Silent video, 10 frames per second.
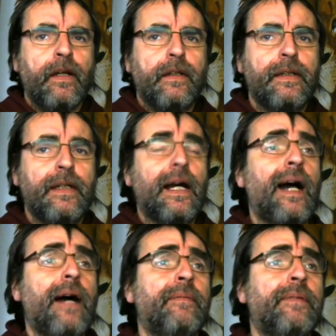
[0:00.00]
die
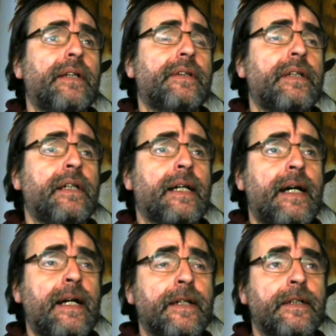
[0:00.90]
haben das
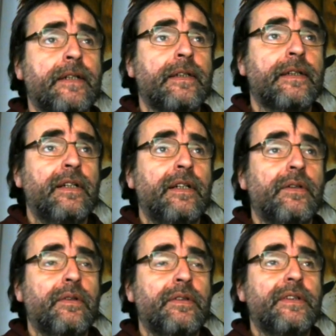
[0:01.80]
erkannt
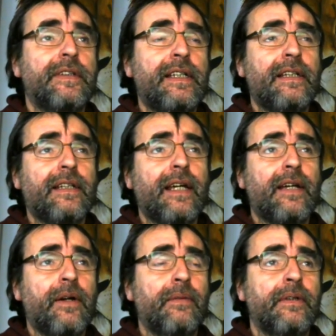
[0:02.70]
und sind
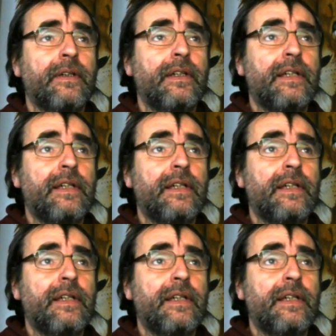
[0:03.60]
gekommen,